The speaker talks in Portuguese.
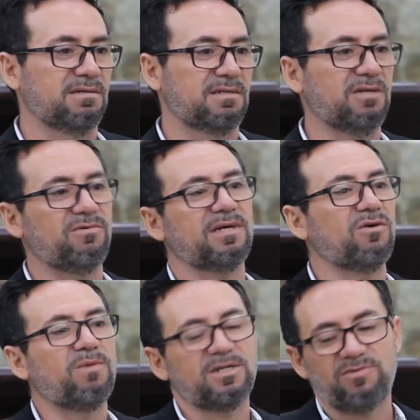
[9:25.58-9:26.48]
Tanto é que
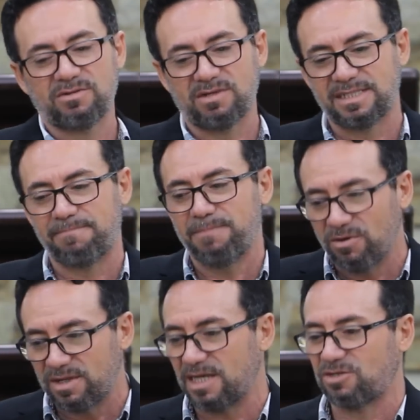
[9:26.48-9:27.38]
algumas vezes, quando você é bem
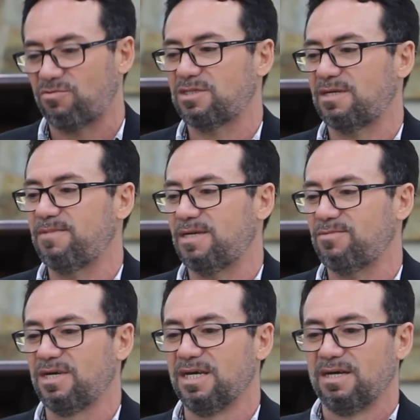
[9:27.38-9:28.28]
honesto com você
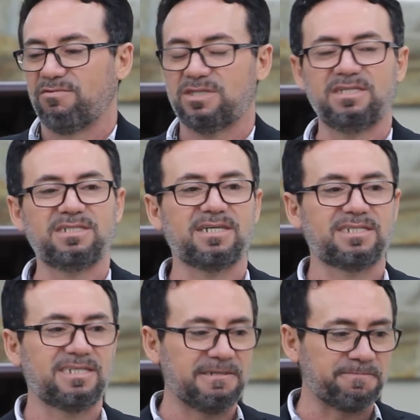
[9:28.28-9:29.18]
mesmo, você diz
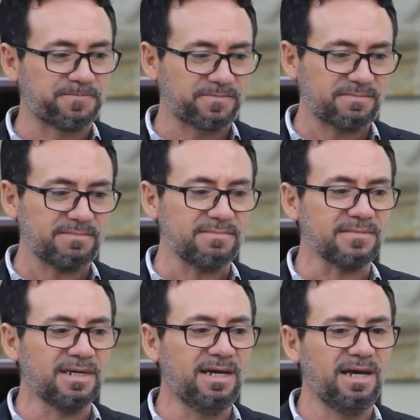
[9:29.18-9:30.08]
assim:
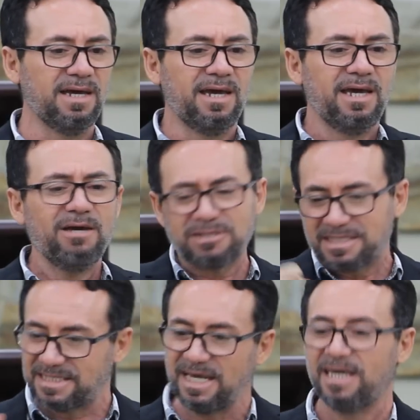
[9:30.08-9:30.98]
é, Eu
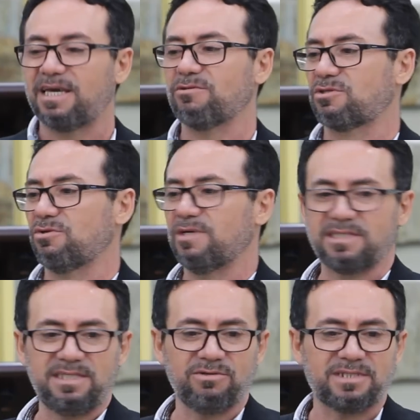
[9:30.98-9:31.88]
sei que eu sou
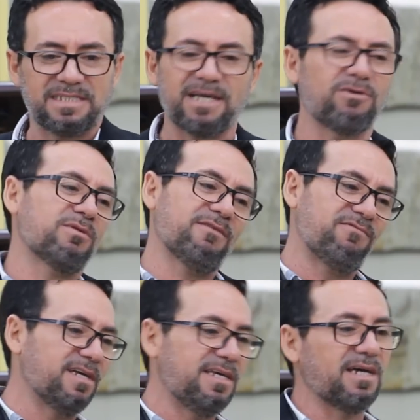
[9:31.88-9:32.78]
assim, eu sei que eu não
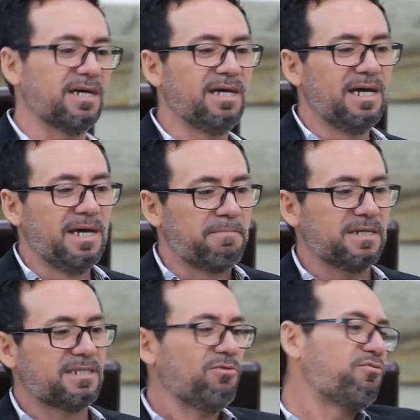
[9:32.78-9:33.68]
deveria,
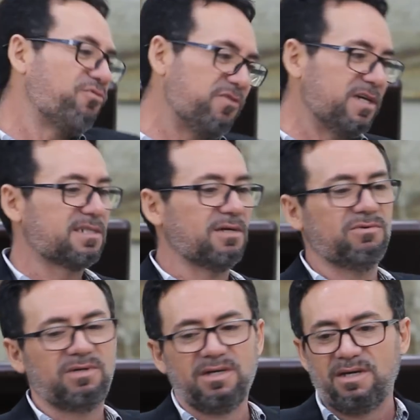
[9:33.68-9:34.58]
mas eu fiz,
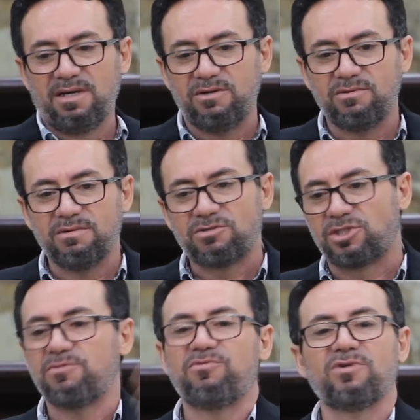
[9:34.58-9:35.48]
eu, eu, eu
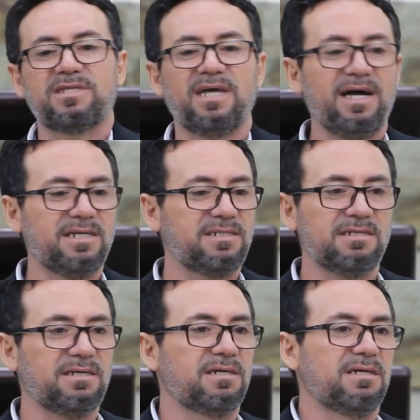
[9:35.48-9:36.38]
tive vontade
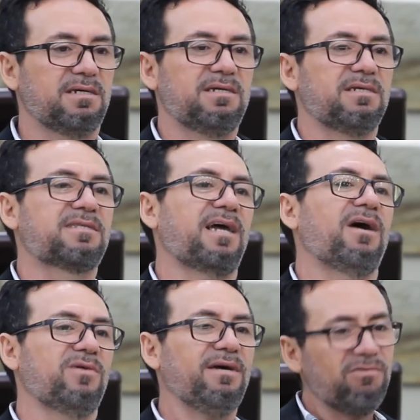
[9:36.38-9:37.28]
e
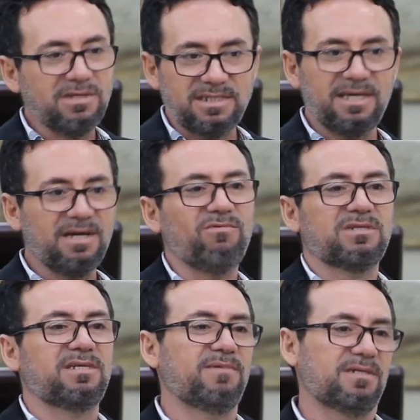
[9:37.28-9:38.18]
tal. E é você com
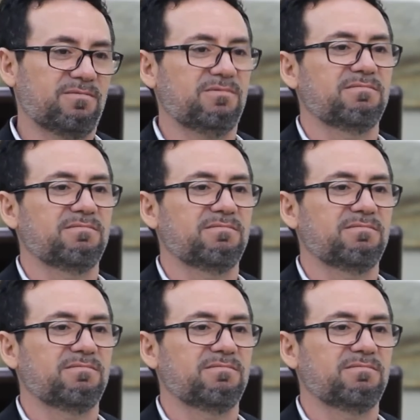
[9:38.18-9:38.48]
você mesmo.